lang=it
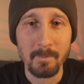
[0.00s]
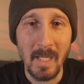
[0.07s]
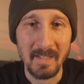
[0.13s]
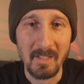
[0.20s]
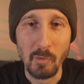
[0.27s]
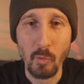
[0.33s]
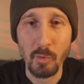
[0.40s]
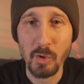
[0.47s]
a
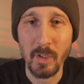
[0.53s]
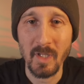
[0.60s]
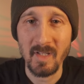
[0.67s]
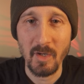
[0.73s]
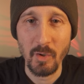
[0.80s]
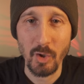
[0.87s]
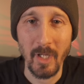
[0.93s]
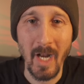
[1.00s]
discussioni
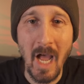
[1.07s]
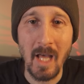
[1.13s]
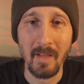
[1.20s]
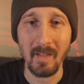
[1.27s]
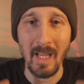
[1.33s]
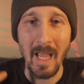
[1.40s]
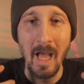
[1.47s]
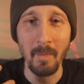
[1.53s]

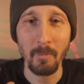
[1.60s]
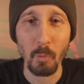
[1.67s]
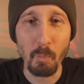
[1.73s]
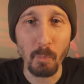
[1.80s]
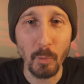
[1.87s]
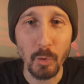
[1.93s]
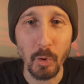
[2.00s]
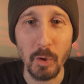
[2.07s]
esagerate ad
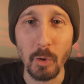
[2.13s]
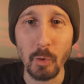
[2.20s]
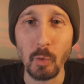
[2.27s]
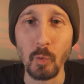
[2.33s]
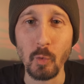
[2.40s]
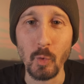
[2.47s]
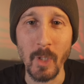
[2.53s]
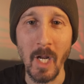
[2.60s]
un punto di
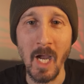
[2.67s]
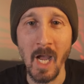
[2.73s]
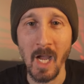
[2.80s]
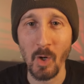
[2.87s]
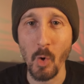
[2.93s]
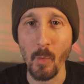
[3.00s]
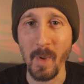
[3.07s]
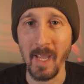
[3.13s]

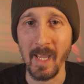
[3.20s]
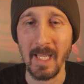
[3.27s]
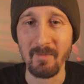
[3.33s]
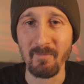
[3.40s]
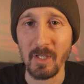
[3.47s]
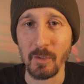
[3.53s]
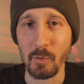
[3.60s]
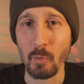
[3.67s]
rottura, come
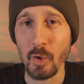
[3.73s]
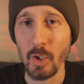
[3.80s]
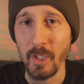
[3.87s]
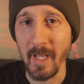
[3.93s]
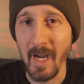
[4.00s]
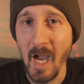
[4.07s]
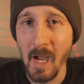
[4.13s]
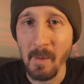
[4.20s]
invece
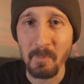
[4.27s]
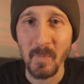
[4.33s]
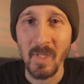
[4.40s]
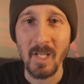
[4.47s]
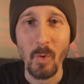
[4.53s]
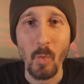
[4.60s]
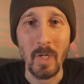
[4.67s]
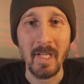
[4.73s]
succederà
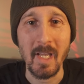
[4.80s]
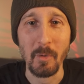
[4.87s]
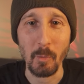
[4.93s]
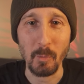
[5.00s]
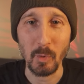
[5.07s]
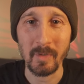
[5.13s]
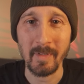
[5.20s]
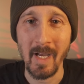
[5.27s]
qualche anno
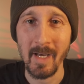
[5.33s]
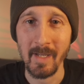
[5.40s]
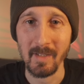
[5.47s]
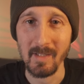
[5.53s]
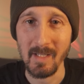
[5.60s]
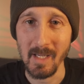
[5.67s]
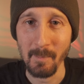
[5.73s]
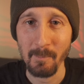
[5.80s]
più
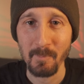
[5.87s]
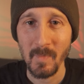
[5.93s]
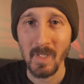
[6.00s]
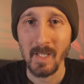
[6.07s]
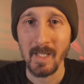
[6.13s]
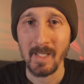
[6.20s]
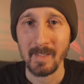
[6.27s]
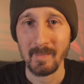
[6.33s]
tardi
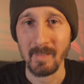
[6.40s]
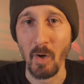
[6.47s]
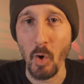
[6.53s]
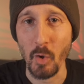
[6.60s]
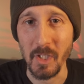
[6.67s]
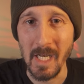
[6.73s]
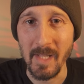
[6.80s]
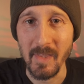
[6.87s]
tra
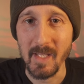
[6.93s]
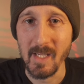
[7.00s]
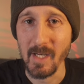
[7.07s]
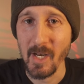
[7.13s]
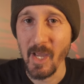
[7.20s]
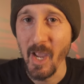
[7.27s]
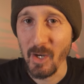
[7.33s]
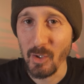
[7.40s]
Cody
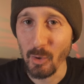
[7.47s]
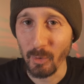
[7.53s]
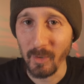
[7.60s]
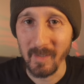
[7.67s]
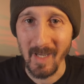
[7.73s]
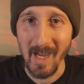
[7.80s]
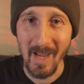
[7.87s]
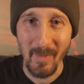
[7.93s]
Landin e
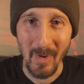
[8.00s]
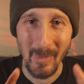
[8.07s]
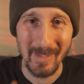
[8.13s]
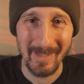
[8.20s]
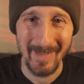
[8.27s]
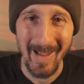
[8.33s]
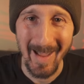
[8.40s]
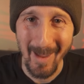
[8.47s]
Jotte Time, ma
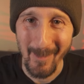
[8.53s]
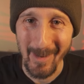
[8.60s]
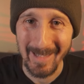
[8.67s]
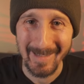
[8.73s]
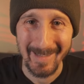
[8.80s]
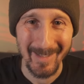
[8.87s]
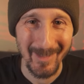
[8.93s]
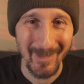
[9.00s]
questa è
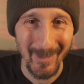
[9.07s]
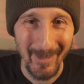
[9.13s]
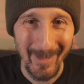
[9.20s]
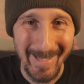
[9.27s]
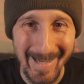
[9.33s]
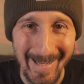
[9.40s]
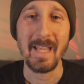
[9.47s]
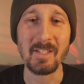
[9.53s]
un'altra
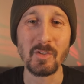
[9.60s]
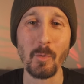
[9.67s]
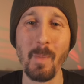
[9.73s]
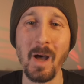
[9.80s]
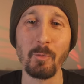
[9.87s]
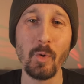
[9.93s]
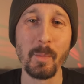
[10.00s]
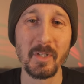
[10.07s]
storia.
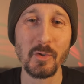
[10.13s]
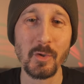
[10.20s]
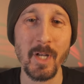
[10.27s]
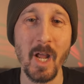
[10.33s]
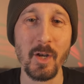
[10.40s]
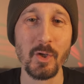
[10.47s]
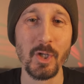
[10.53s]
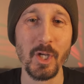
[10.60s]
Insomma, due
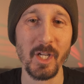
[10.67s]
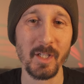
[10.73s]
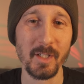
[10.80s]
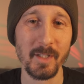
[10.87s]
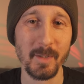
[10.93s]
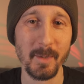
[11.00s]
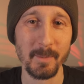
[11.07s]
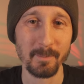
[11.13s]
personaggi
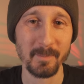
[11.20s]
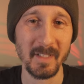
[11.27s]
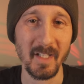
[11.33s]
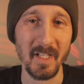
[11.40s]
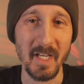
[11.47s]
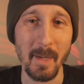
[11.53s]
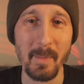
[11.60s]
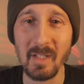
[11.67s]

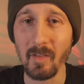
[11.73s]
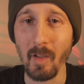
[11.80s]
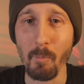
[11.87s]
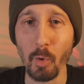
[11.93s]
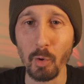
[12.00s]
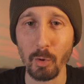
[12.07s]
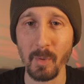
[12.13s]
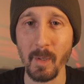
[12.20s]
tecnicamente
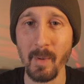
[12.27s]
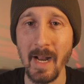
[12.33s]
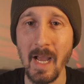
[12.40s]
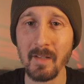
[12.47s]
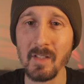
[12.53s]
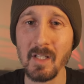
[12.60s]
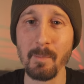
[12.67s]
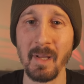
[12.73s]
molto
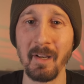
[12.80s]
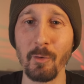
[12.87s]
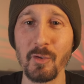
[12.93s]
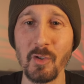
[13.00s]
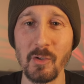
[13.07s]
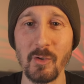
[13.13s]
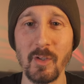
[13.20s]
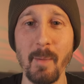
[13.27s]
preparati, ma nello
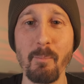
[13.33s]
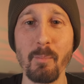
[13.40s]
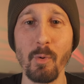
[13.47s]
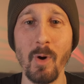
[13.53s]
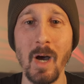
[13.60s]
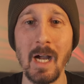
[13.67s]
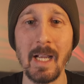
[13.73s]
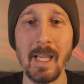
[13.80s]
stesso
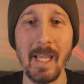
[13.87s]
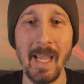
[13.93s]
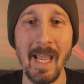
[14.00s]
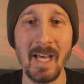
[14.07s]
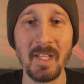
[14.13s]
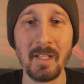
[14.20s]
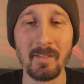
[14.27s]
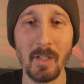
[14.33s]
tempo anche
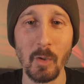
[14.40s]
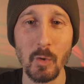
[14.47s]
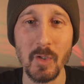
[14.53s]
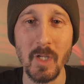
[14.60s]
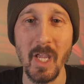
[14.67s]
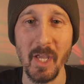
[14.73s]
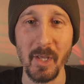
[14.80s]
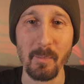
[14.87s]
adatti allo
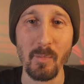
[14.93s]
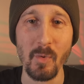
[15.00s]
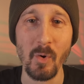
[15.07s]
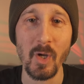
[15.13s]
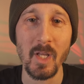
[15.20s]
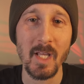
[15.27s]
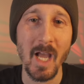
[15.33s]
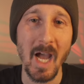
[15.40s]

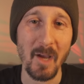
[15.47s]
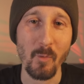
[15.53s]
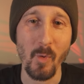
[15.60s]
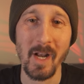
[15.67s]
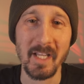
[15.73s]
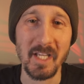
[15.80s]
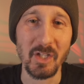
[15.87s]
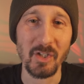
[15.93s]
schermo, ai
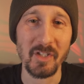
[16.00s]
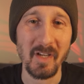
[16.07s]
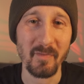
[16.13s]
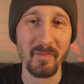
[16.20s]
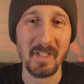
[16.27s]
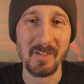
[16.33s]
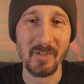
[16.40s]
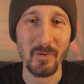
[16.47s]
quali ci si
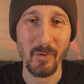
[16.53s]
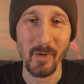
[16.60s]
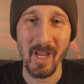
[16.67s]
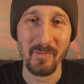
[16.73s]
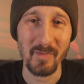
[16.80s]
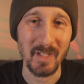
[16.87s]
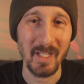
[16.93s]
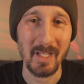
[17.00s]

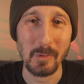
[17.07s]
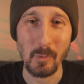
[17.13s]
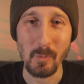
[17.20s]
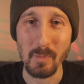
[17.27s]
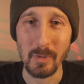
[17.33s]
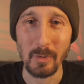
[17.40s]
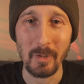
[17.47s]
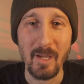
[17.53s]
affeziona fin da
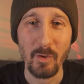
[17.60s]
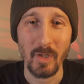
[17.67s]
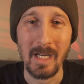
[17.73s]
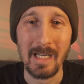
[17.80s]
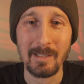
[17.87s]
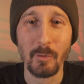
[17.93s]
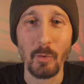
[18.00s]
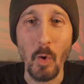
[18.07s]
subito. Io tra
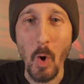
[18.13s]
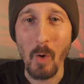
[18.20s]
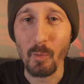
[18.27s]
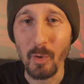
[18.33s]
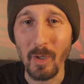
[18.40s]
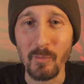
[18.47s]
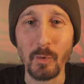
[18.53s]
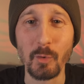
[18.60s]
l'altro ho
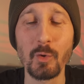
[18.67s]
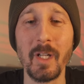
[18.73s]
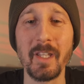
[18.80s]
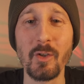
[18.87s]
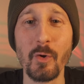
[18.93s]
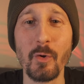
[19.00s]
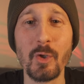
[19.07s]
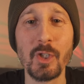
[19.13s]
avuto la fortuna
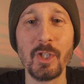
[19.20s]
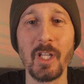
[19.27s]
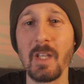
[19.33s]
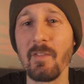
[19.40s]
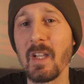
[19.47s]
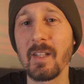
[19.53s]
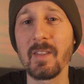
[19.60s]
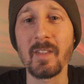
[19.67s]
di conoscere
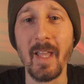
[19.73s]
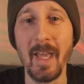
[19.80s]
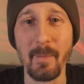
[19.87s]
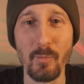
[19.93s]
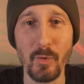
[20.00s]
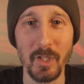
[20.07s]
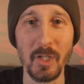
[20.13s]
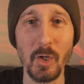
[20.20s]
Dave
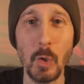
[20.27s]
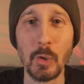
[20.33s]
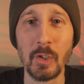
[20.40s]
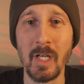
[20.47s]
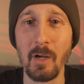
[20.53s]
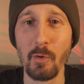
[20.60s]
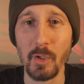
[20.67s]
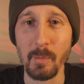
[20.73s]
Canterbury, di
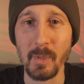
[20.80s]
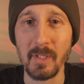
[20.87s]
incontrarlo di